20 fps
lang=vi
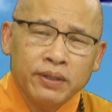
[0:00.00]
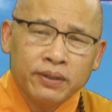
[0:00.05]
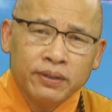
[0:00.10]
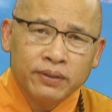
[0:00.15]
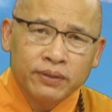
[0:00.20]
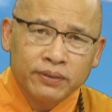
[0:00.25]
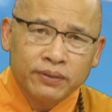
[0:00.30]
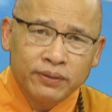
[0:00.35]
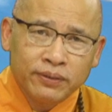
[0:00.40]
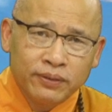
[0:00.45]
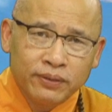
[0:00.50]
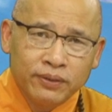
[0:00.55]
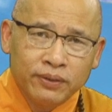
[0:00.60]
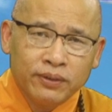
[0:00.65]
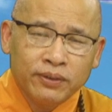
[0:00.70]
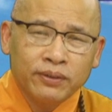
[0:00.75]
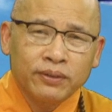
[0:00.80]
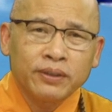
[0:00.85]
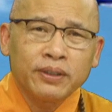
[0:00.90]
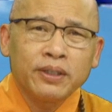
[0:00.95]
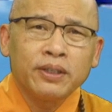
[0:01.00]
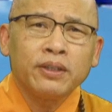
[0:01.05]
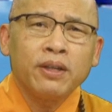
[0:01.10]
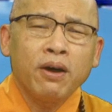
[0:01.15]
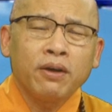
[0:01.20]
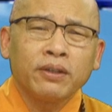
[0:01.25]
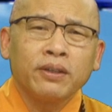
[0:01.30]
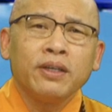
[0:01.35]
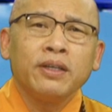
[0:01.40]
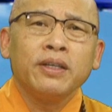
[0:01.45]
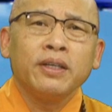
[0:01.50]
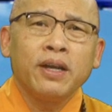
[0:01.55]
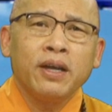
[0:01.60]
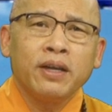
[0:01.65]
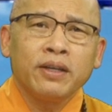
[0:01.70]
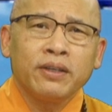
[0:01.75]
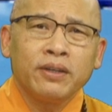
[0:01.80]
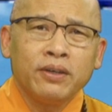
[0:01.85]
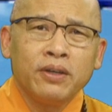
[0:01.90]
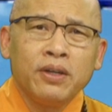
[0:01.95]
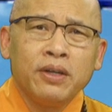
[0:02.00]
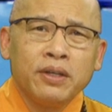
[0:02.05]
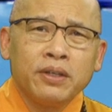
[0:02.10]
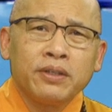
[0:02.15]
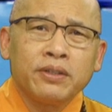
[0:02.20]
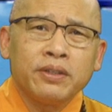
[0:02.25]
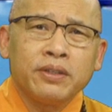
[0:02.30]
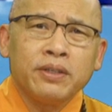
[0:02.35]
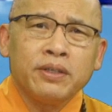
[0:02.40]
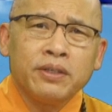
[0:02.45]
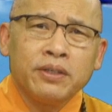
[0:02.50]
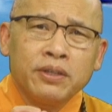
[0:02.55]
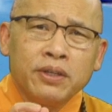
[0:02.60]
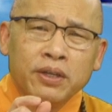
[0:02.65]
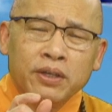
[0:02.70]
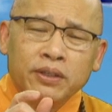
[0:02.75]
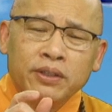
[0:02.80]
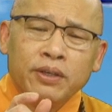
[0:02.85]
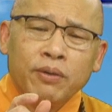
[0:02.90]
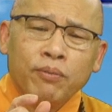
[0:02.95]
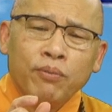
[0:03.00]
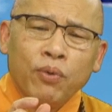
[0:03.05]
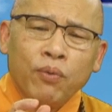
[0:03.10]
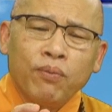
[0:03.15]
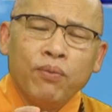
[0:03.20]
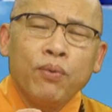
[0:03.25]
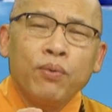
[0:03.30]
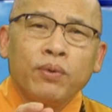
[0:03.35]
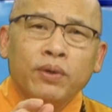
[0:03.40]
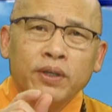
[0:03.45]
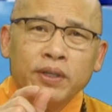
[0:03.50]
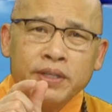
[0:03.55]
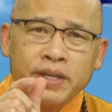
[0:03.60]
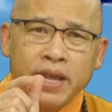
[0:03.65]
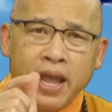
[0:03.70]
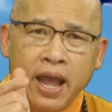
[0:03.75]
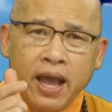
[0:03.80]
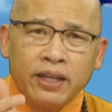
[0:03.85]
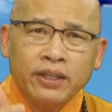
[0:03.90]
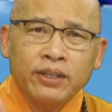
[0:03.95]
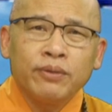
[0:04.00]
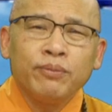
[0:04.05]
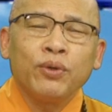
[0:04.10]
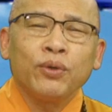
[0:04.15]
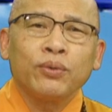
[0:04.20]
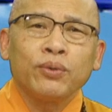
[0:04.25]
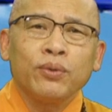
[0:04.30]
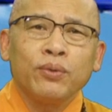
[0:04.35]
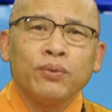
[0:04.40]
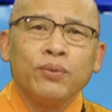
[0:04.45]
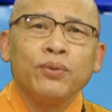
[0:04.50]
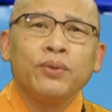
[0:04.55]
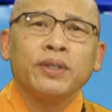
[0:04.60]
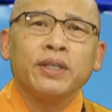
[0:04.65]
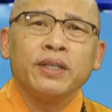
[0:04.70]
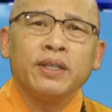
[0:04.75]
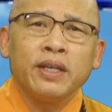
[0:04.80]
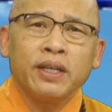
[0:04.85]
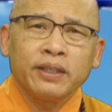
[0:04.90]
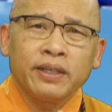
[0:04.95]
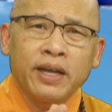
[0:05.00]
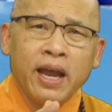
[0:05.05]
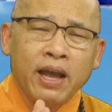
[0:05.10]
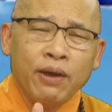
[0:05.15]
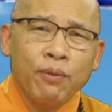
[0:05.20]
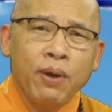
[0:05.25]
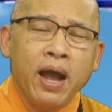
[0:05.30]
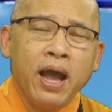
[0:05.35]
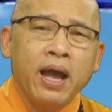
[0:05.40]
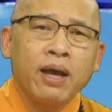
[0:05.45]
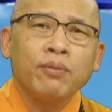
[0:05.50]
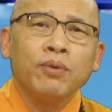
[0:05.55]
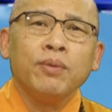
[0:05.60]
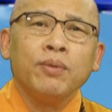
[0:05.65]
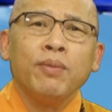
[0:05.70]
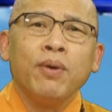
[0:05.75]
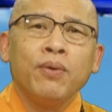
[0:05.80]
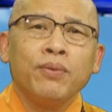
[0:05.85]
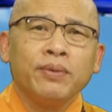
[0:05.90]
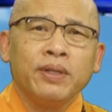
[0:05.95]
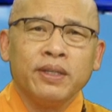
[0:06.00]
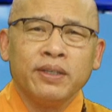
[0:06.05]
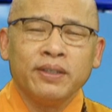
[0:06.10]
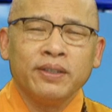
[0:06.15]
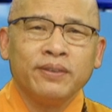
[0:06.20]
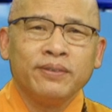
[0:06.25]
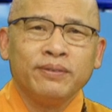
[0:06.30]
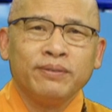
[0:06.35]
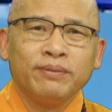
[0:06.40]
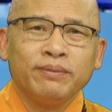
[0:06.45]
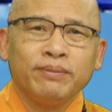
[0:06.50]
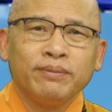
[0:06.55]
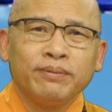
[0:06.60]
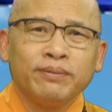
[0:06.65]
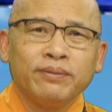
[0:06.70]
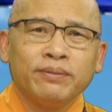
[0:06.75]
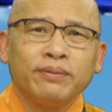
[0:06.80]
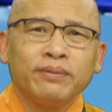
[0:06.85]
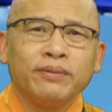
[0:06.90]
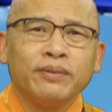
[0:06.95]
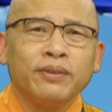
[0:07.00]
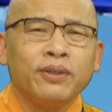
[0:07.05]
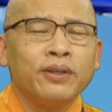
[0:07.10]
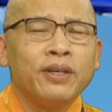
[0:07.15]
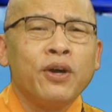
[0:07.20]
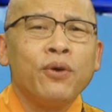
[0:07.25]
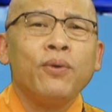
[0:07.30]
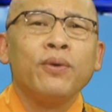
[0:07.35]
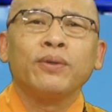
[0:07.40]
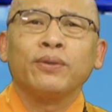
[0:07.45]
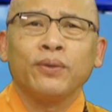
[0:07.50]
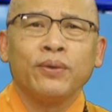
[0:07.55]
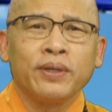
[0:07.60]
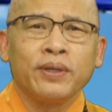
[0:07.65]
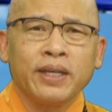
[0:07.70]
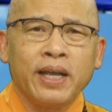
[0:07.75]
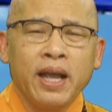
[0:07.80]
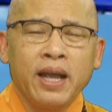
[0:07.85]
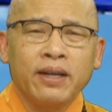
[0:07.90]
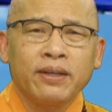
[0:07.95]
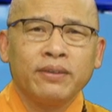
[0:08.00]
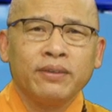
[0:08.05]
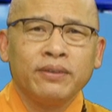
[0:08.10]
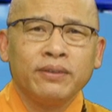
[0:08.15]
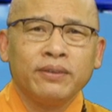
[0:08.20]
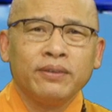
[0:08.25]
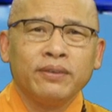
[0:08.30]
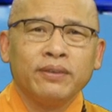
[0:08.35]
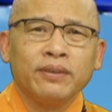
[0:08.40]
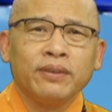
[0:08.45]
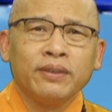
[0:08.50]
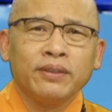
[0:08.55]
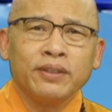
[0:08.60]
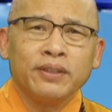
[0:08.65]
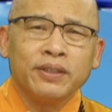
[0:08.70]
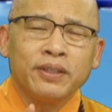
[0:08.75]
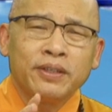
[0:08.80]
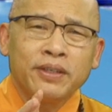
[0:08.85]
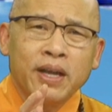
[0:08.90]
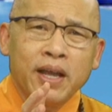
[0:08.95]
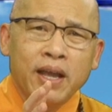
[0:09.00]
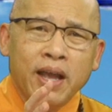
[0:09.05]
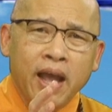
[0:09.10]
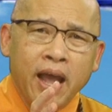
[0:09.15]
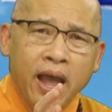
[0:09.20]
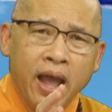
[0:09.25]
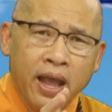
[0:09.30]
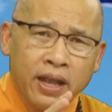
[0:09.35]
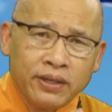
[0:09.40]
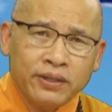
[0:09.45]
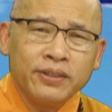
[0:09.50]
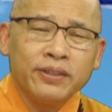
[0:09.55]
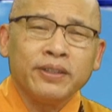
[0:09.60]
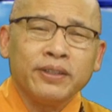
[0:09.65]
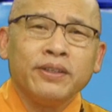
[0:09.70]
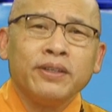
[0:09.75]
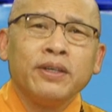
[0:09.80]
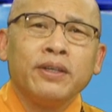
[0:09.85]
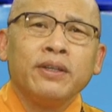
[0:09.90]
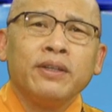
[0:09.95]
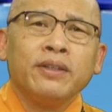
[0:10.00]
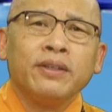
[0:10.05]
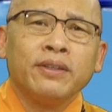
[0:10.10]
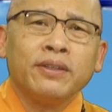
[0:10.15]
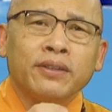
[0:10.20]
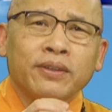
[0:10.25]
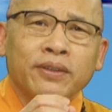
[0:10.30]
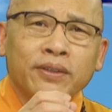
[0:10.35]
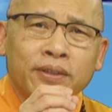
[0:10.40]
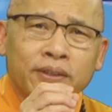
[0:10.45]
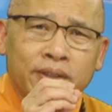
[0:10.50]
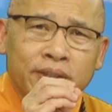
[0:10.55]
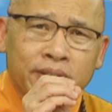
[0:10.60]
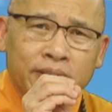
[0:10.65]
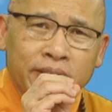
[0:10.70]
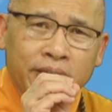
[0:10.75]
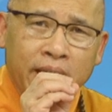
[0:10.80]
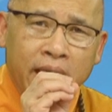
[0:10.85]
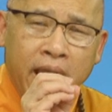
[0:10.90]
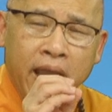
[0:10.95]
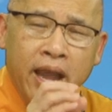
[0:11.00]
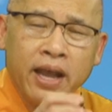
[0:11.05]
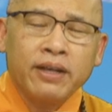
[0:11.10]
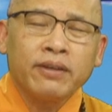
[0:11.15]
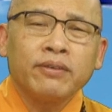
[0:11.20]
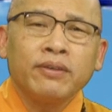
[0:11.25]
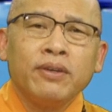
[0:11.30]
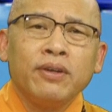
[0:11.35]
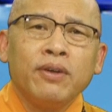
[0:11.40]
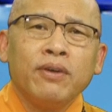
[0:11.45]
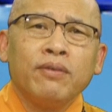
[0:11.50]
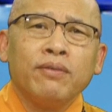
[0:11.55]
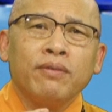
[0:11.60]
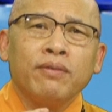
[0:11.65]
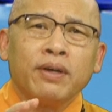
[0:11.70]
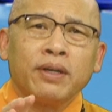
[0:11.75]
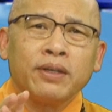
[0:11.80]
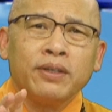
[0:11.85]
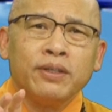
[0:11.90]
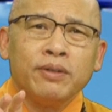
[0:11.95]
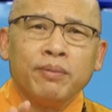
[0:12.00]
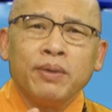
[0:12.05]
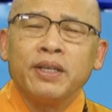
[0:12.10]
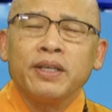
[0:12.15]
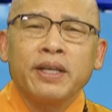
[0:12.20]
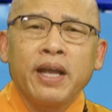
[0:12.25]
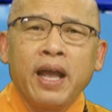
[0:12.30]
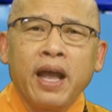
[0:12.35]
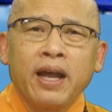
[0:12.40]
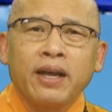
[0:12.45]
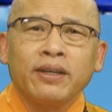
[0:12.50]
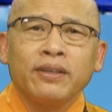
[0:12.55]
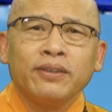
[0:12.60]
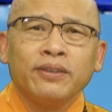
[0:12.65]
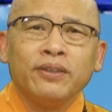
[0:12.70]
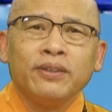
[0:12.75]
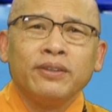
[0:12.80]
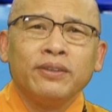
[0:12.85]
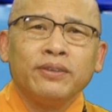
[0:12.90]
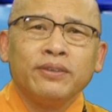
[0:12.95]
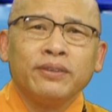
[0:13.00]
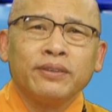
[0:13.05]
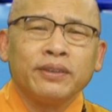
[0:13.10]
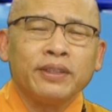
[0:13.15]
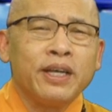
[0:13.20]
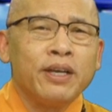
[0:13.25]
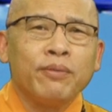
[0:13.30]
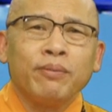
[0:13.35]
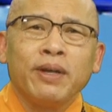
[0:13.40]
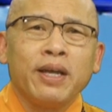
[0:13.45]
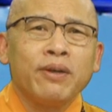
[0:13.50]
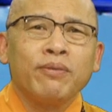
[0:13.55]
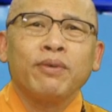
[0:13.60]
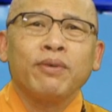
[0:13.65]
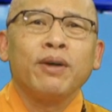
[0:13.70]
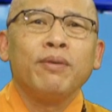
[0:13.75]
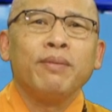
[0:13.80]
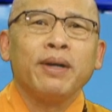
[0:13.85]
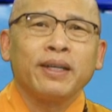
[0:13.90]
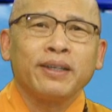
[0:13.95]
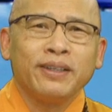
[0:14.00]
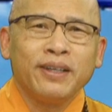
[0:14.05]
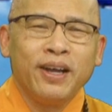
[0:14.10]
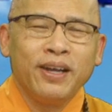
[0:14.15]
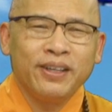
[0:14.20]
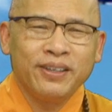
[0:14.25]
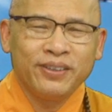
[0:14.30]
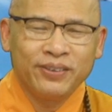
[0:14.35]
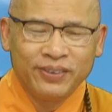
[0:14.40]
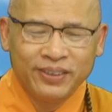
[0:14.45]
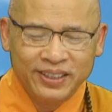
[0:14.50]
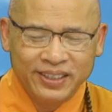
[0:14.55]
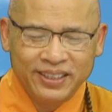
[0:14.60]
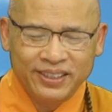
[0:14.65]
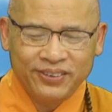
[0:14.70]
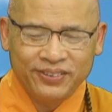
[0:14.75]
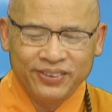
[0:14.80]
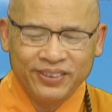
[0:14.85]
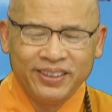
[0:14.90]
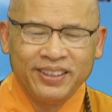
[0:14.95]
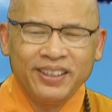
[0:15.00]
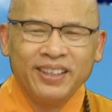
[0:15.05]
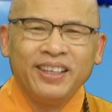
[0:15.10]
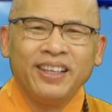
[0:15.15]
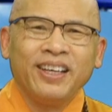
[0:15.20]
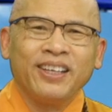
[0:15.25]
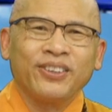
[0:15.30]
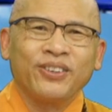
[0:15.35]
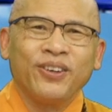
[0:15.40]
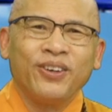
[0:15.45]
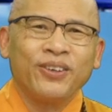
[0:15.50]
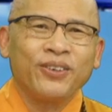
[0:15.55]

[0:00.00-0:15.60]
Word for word: thành con cũng gì không có gì phải sám hối con ta hiểu con à, bởi vì con đã hiểu lầm bây giờ con anh đang sám hối con hiểu được sự việc như vậy là tốt cho nên anh đã rất là hối hận và